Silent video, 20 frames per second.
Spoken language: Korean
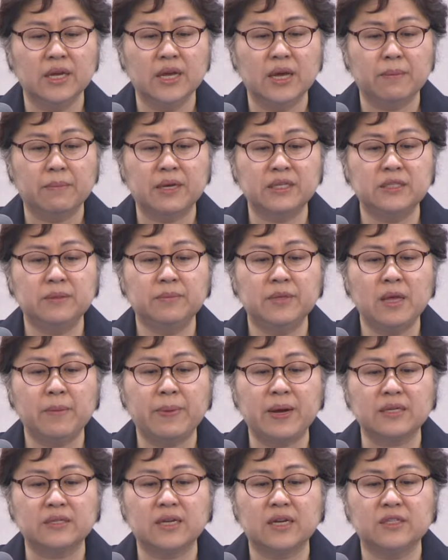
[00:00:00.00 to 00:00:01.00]
마침내
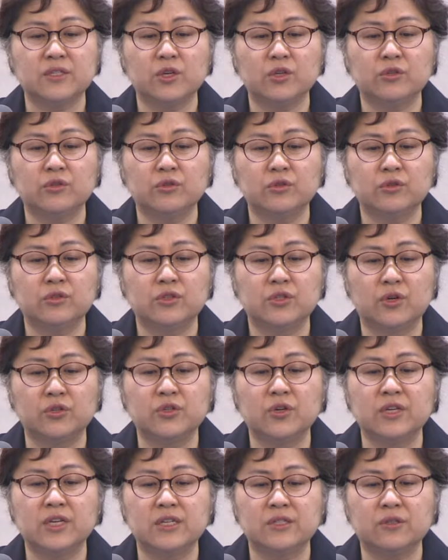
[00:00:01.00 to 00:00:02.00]
바사 제국
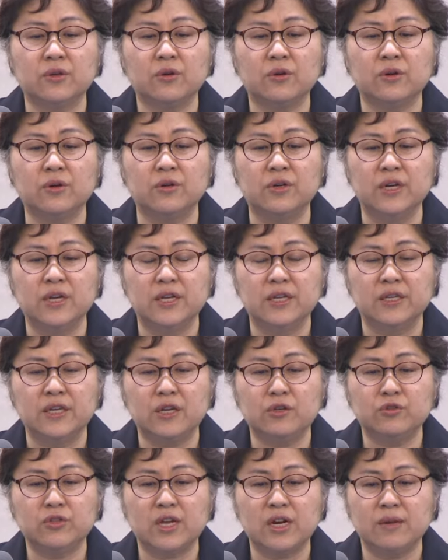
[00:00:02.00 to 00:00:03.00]
전역에서
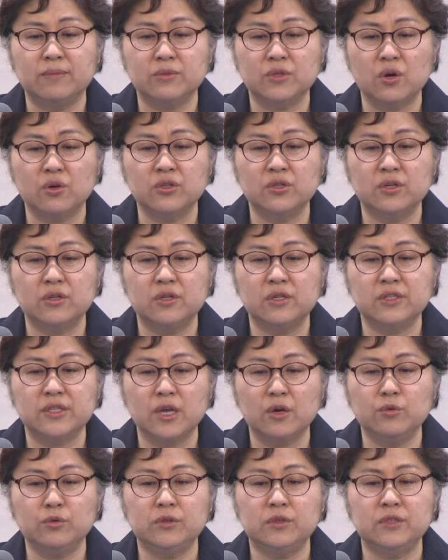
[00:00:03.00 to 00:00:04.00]
예루살렘 성전을
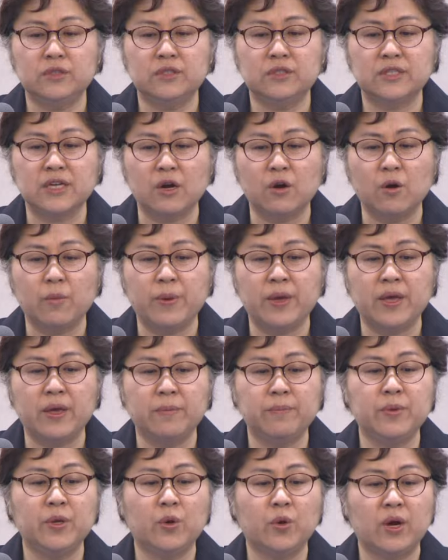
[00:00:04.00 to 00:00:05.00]
세우는 작업에
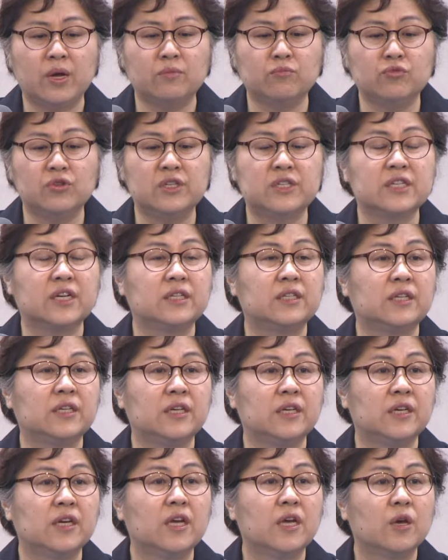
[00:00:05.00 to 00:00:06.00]
필요한
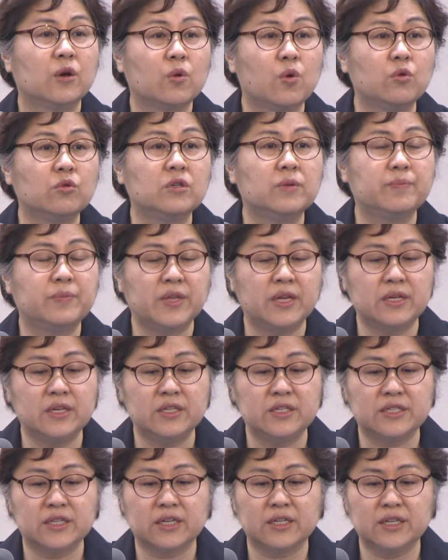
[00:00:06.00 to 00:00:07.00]
물자들이 공급되기
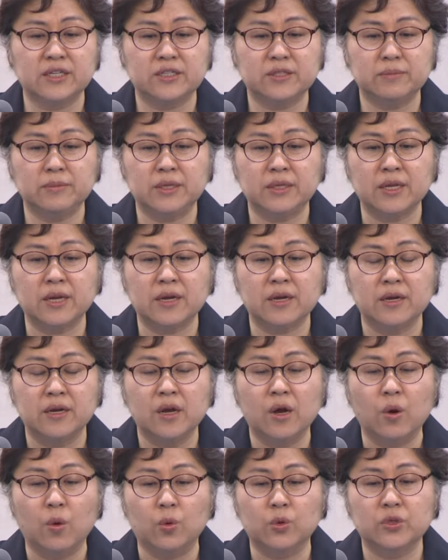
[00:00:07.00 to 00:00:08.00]
시작했습니다.
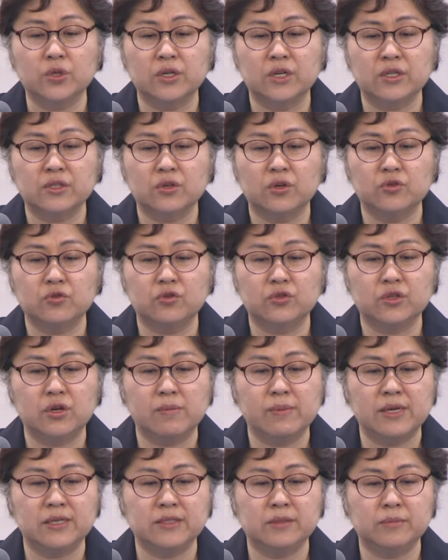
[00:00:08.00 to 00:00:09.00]
5절에서 6절
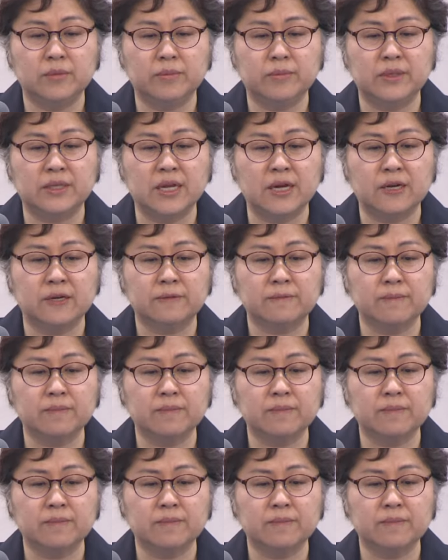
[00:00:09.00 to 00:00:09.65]
말씀입니다.